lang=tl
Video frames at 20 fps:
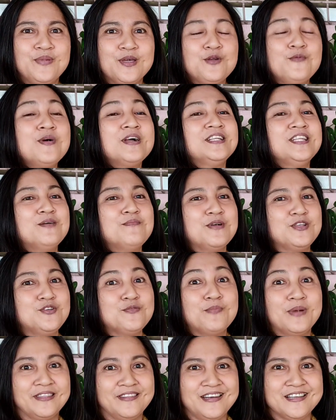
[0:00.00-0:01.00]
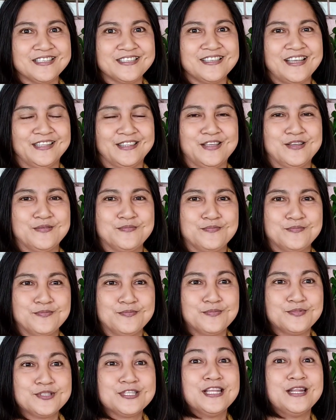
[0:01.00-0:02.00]
Pero wag naman yung madalas nating
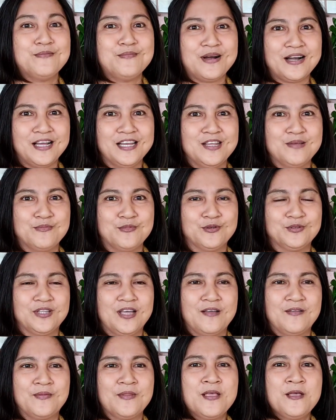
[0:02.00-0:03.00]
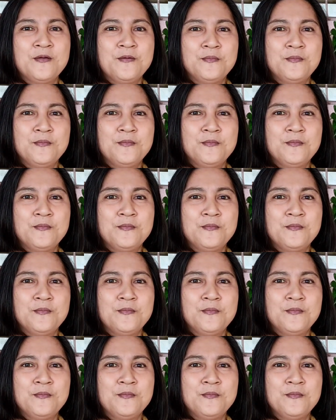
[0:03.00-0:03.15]
sila makalimutan.